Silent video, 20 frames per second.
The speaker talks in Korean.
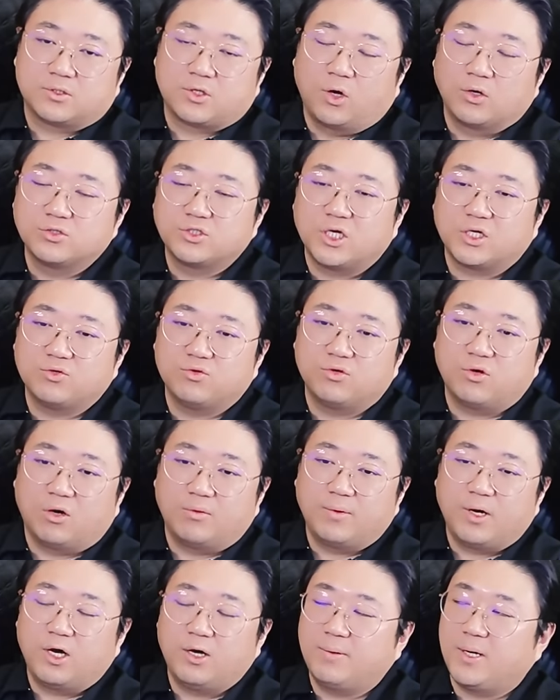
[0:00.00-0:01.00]
경쟁률
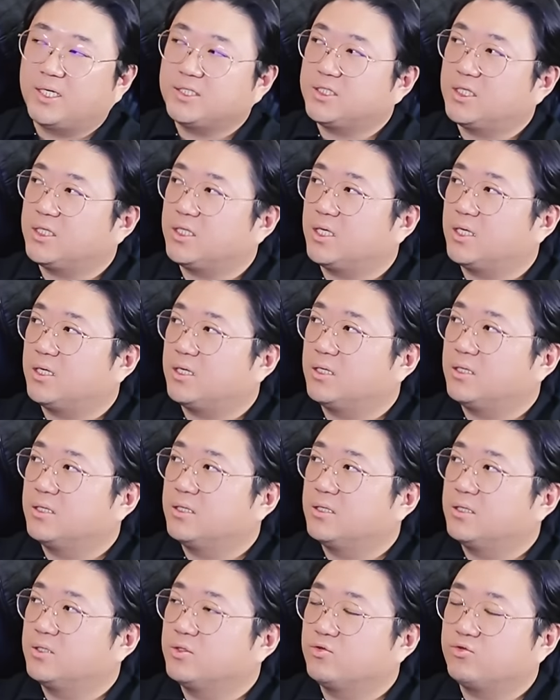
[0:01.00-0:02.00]
어마어마하잖아.
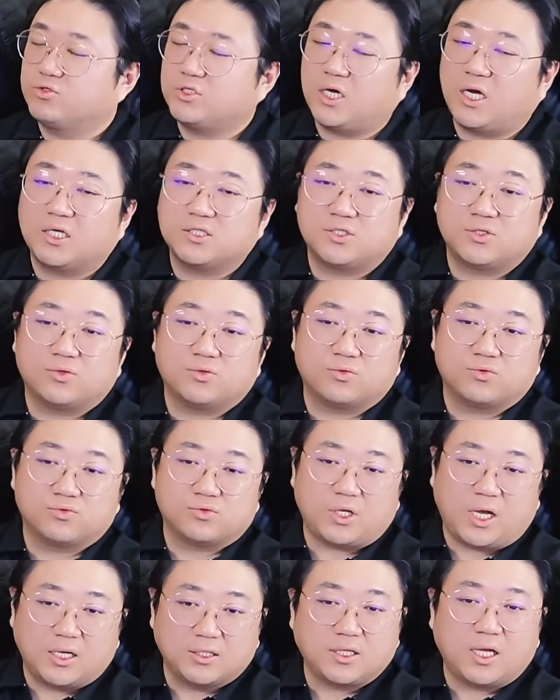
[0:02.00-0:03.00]
투자 가치로도
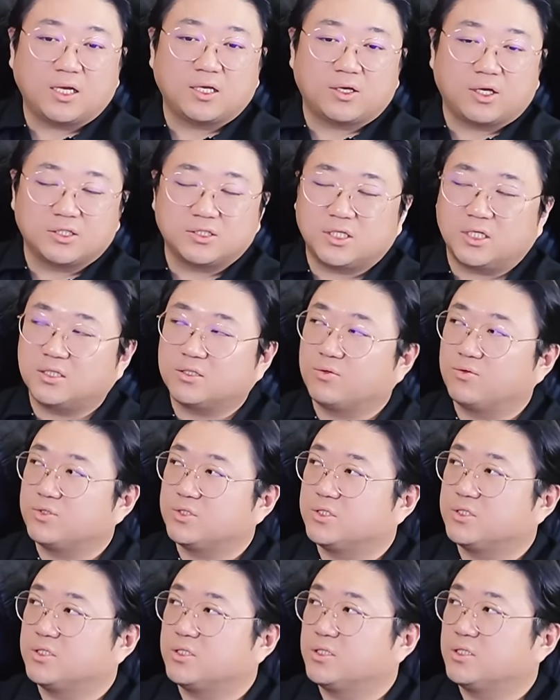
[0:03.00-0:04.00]
상당히 괜찮은
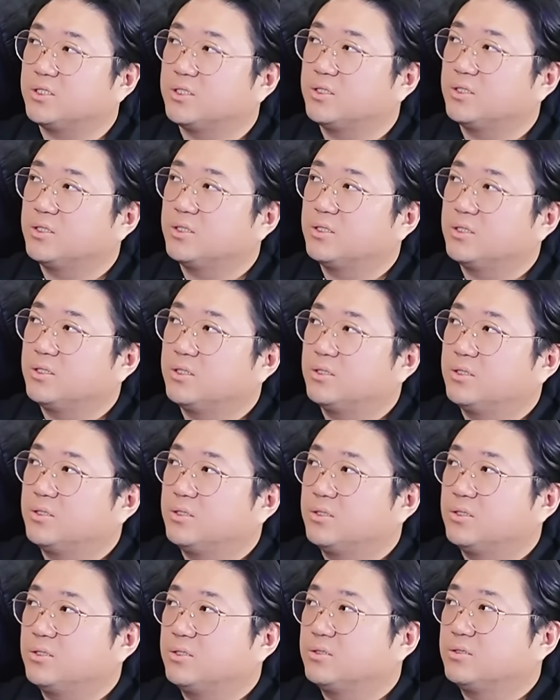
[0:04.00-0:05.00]
곳이지.
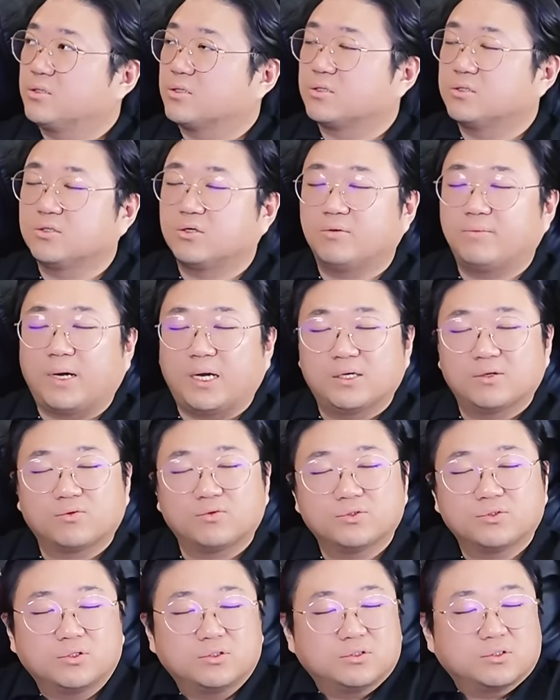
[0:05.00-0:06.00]
그거
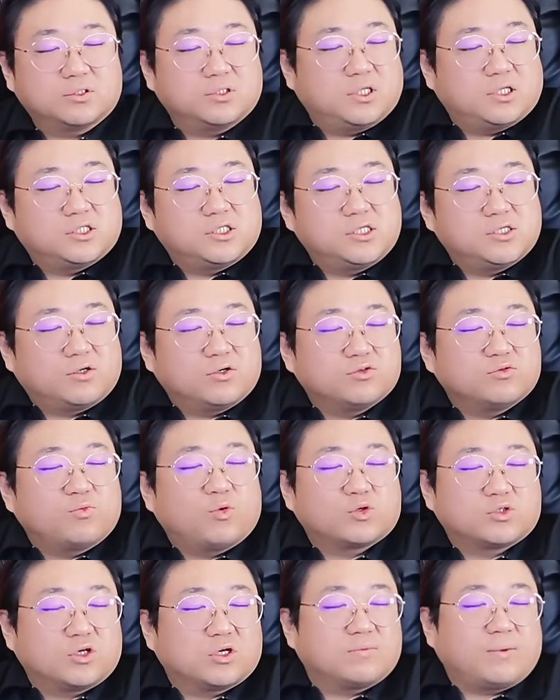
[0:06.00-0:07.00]
말고서는 그냥 실거주
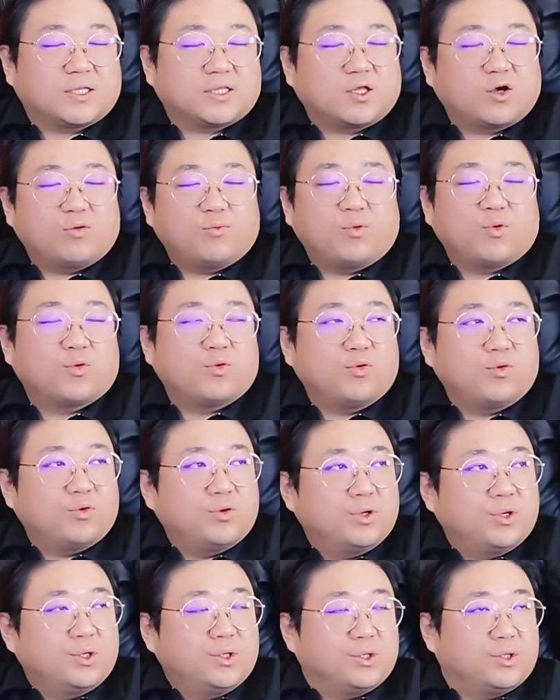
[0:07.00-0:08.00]
목적이 맞다고 보고
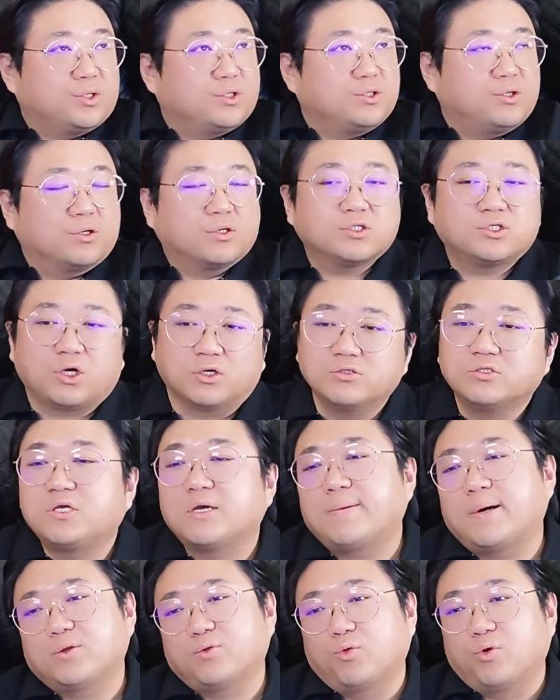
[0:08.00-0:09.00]
여기
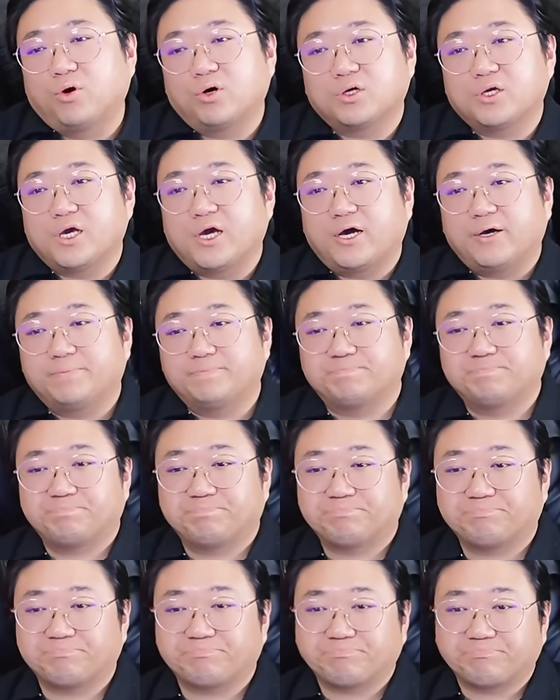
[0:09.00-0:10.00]
전세만 5억이야.
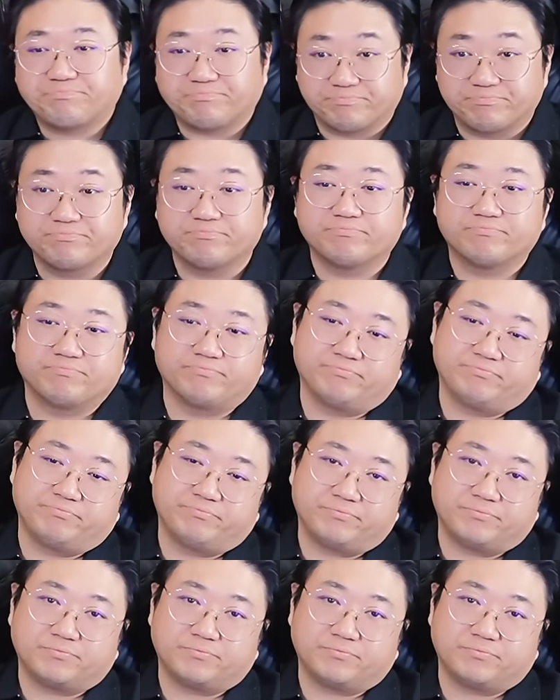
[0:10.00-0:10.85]
음.